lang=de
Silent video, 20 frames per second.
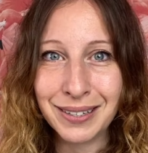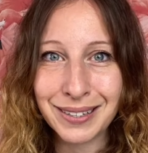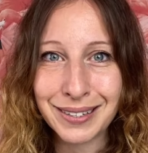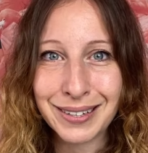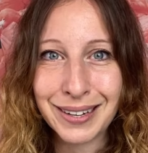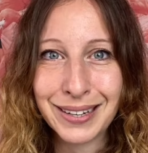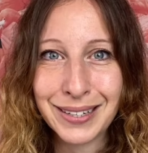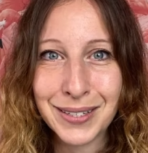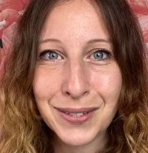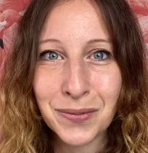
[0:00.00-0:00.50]
Das
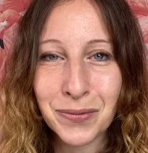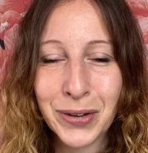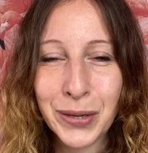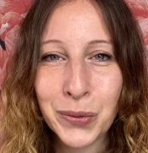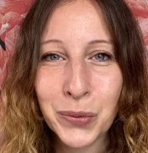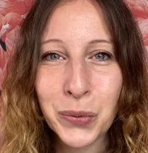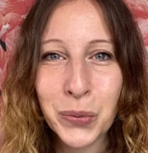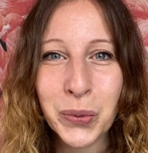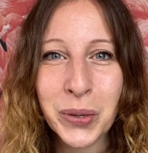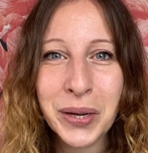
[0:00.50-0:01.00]
heißt, wenn
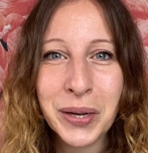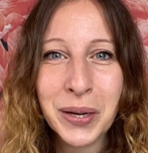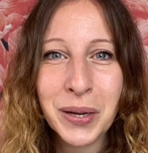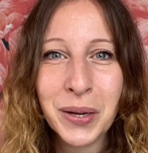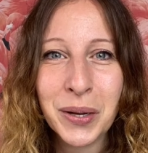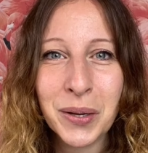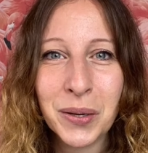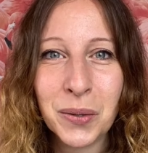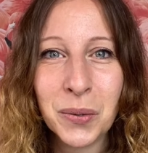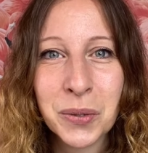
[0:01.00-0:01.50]
du
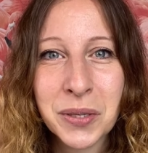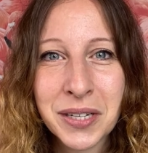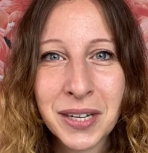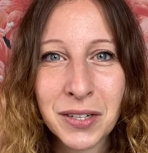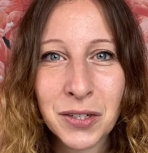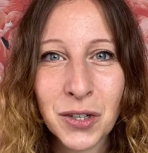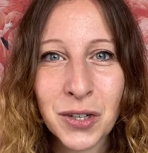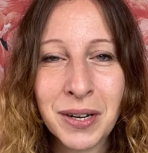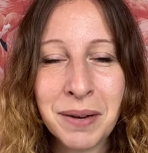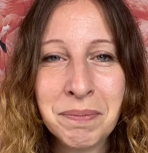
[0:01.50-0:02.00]
Lust
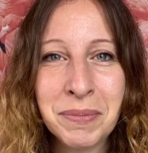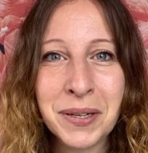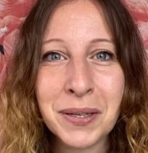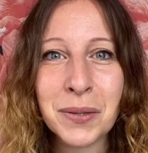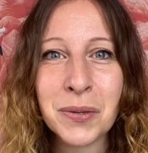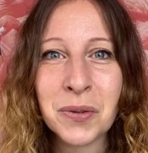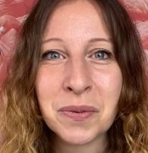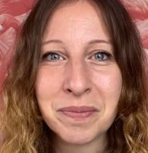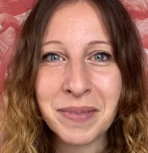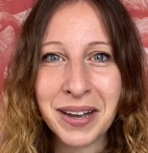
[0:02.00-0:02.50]
hast, Schnäppchen
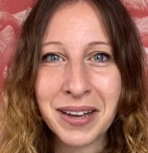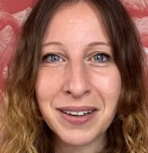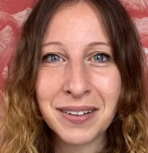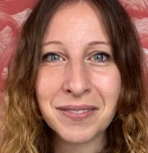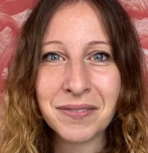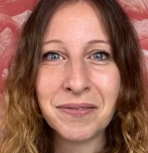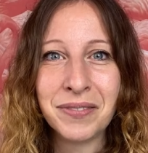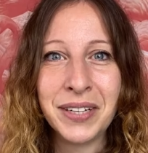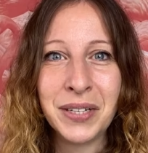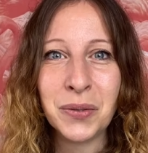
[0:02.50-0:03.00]
zu
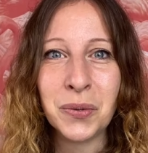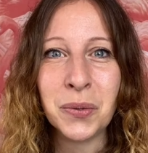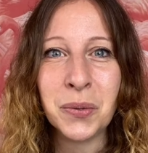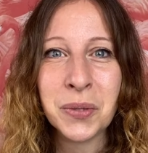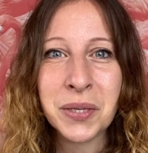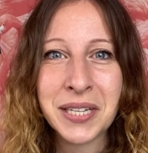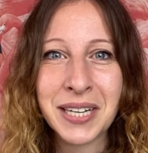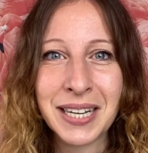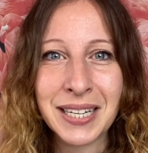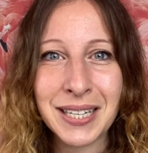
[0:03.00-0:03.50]
machen, wenn du
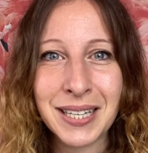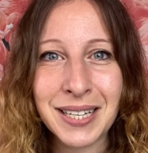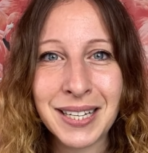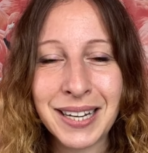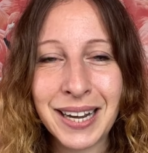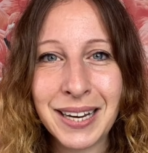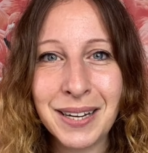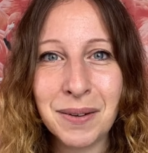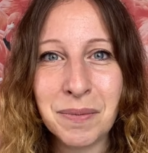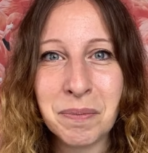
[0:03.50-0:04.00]
Lust hast,
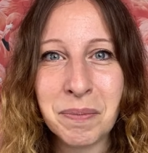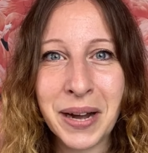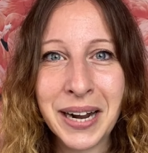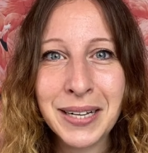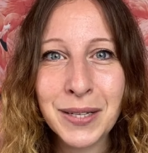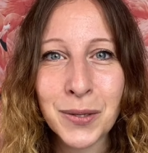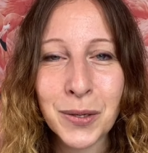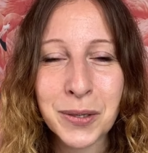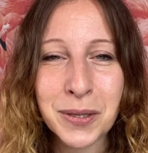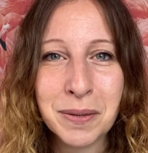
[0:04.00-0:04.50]
dein
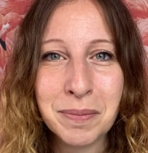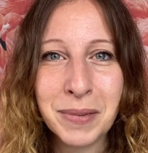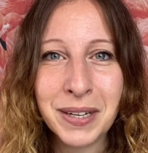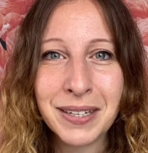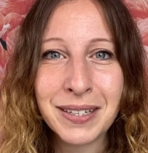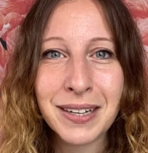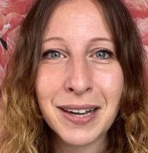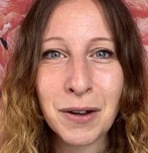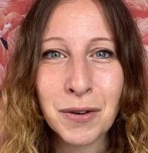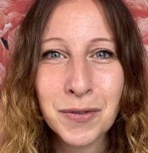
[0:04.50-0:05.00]

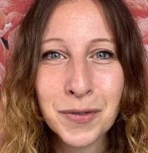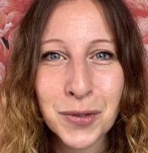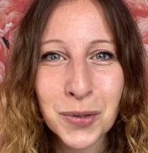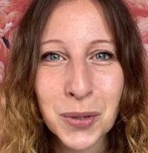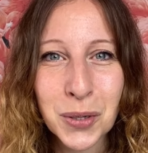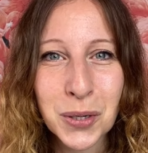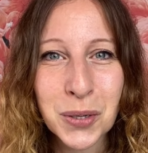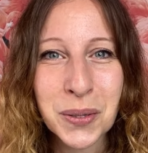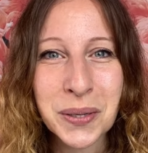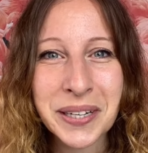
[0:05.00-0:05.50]
Malsortiment
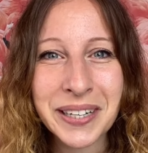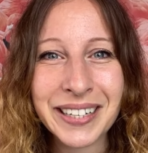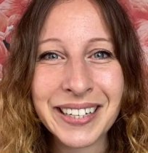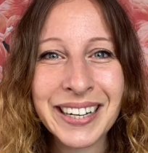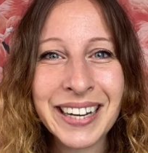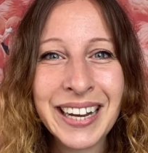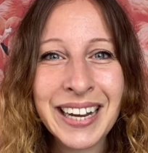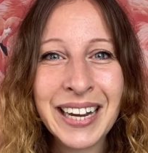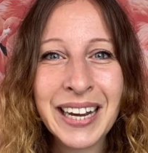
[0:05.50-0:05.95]
aufzustocken,